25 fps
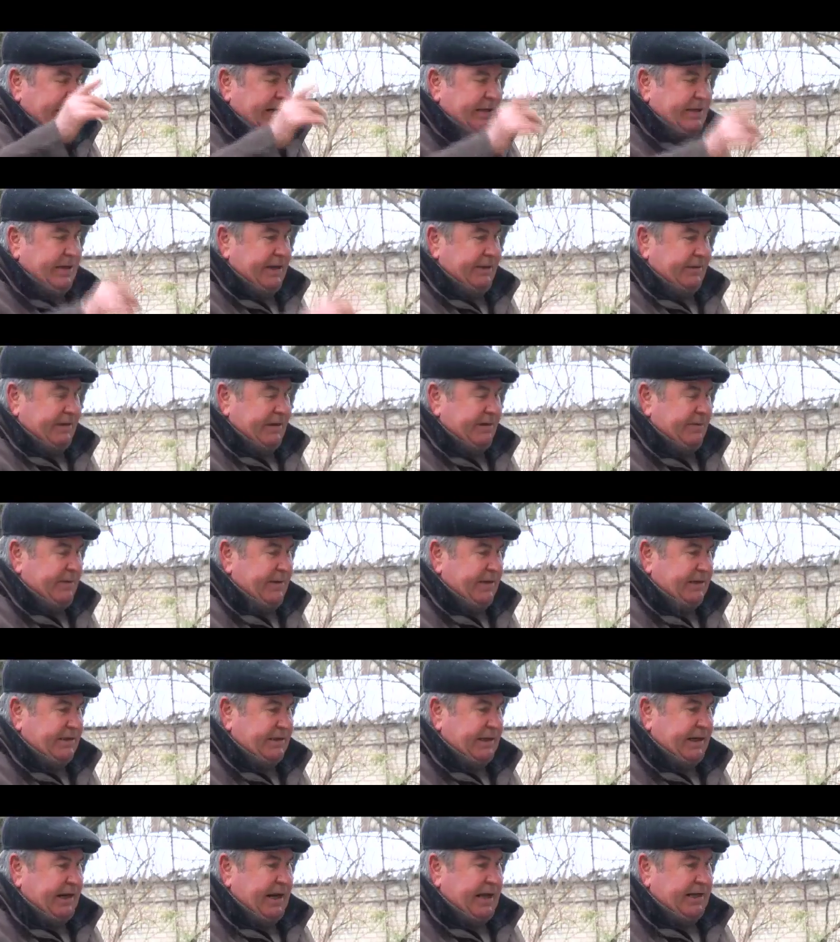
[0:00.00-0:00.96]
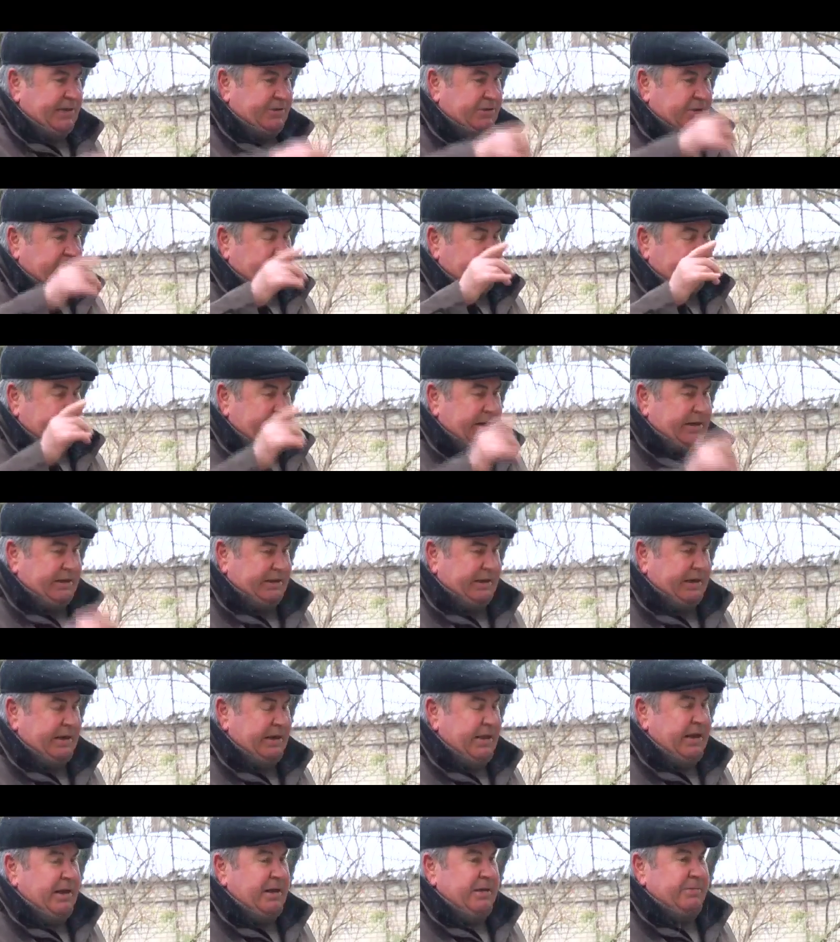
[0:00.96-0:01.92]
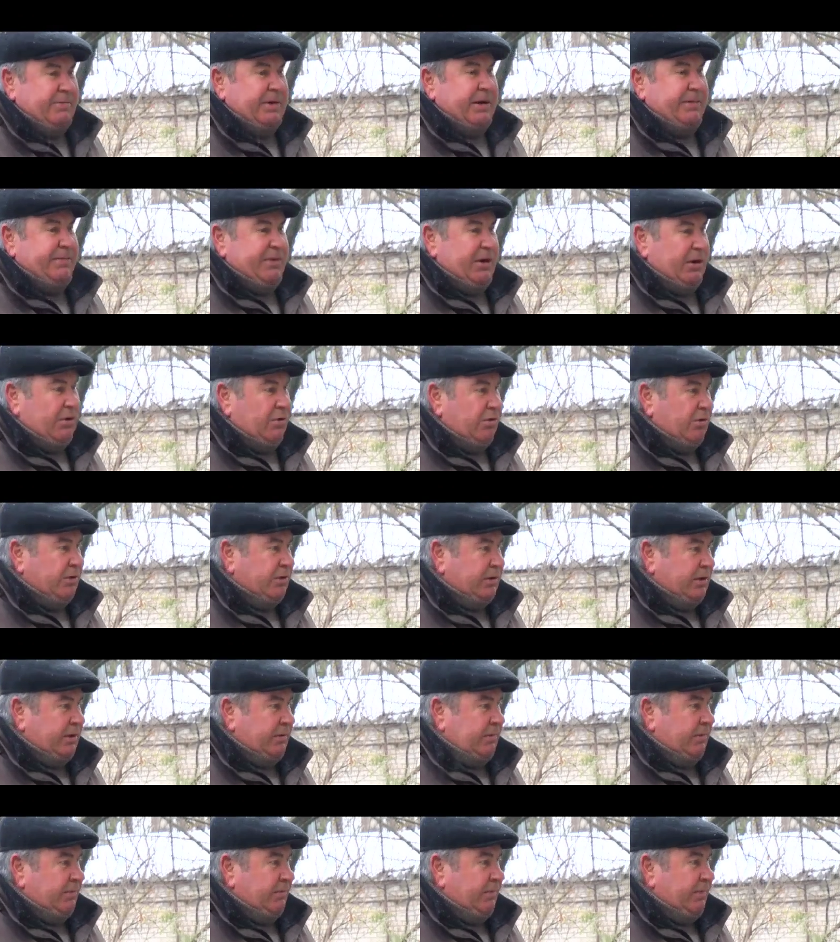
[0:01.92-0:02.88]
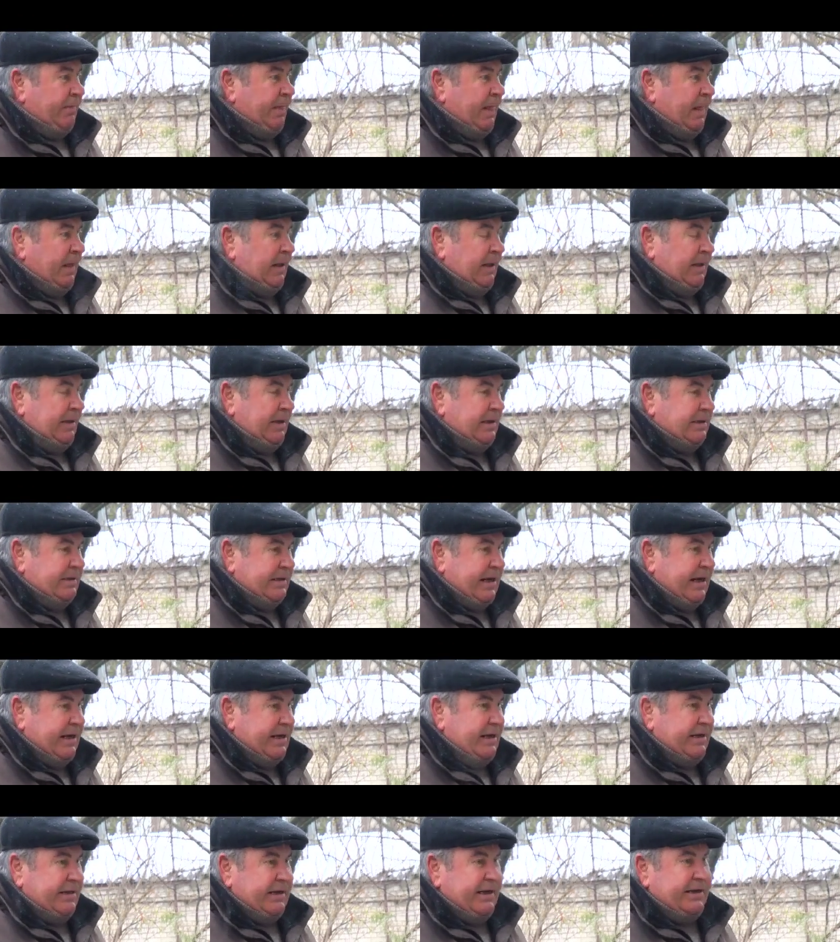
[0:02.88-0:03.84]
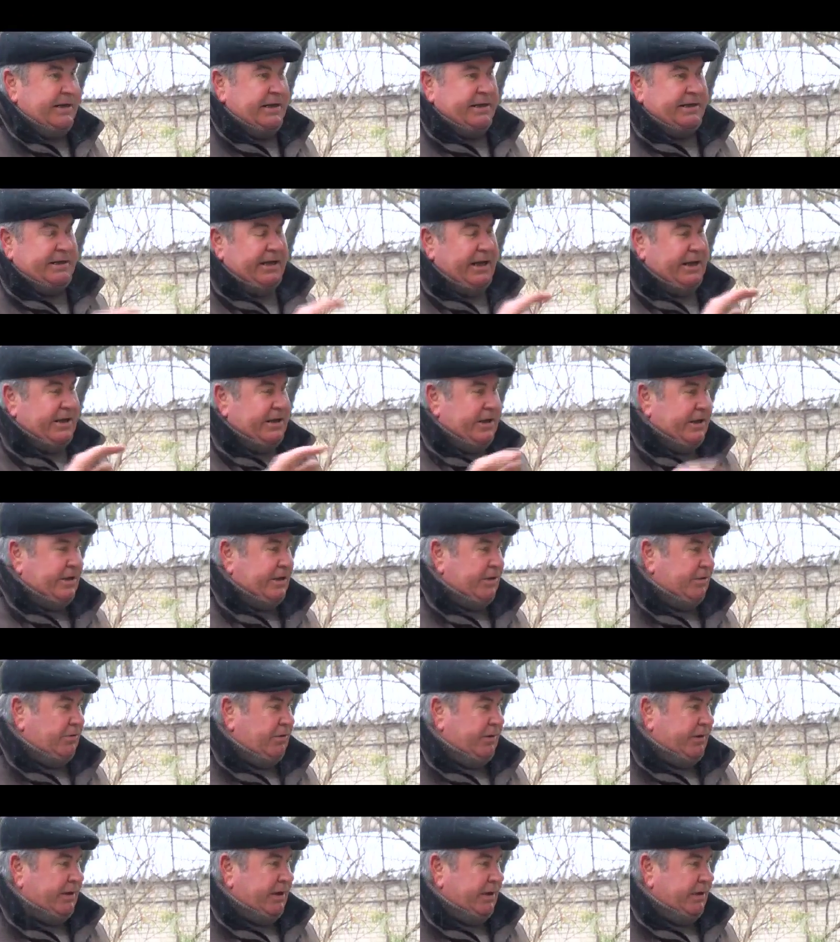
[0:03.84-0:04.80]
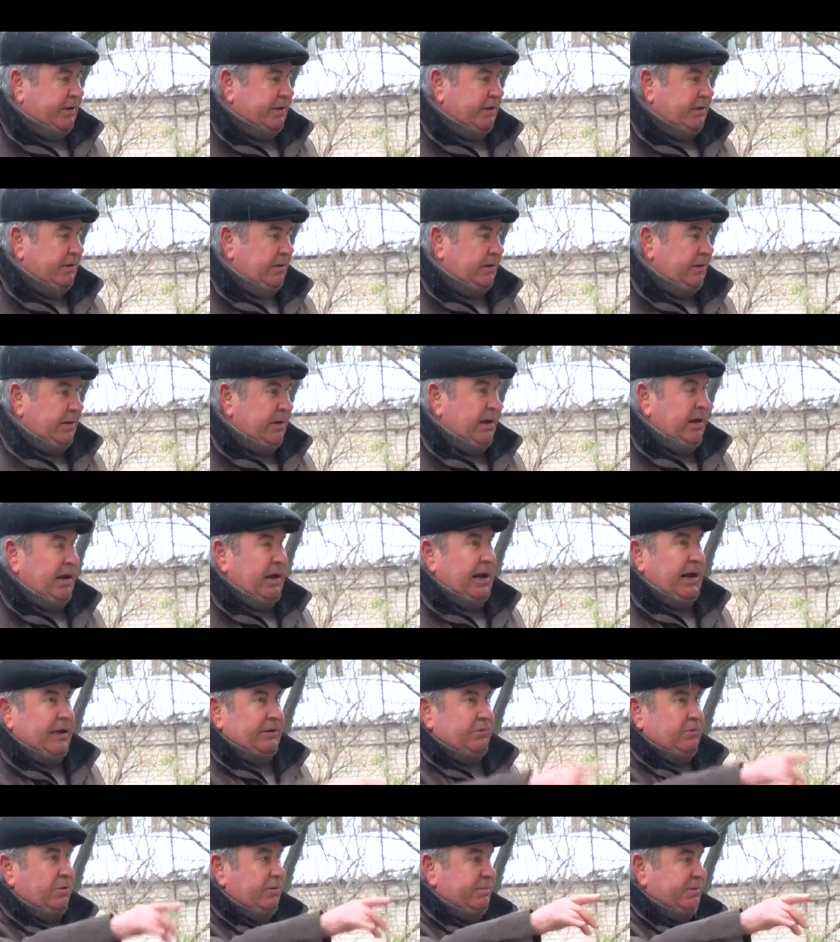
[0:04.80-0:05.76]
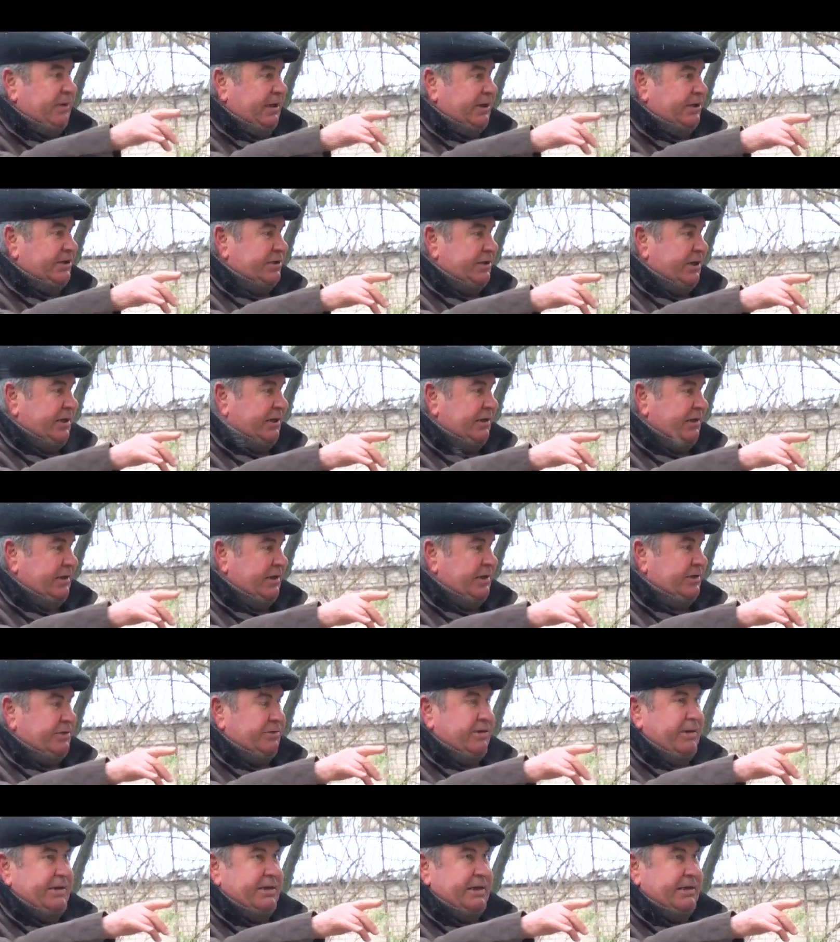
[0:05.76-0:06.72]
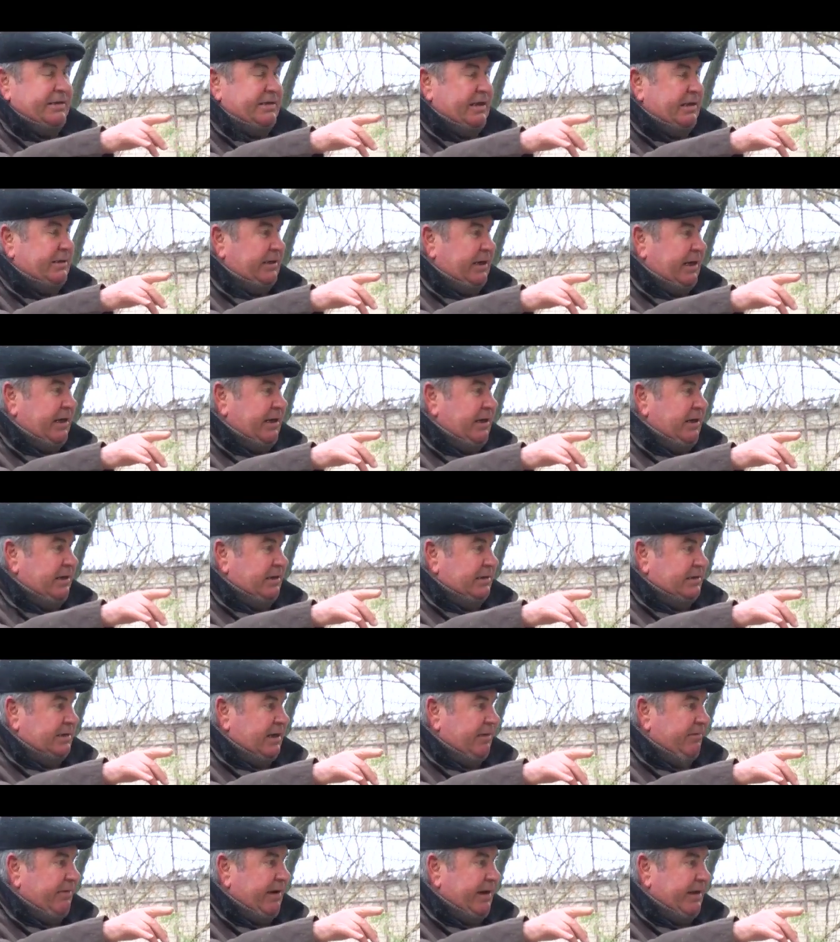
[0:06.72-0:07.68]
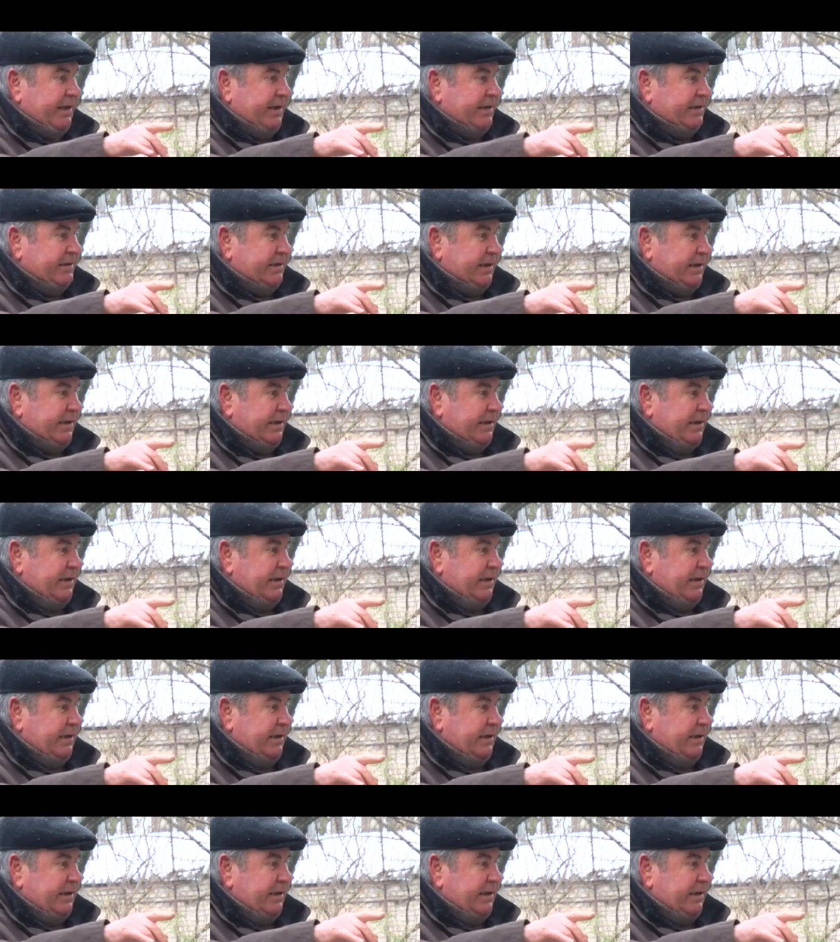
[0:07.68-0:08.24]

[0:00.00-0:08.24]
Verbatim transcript: ходить, администрацию люди же пробегут. Не стали ходить, и они не ходят. А дом трещит, не сегодня, завтра завалится.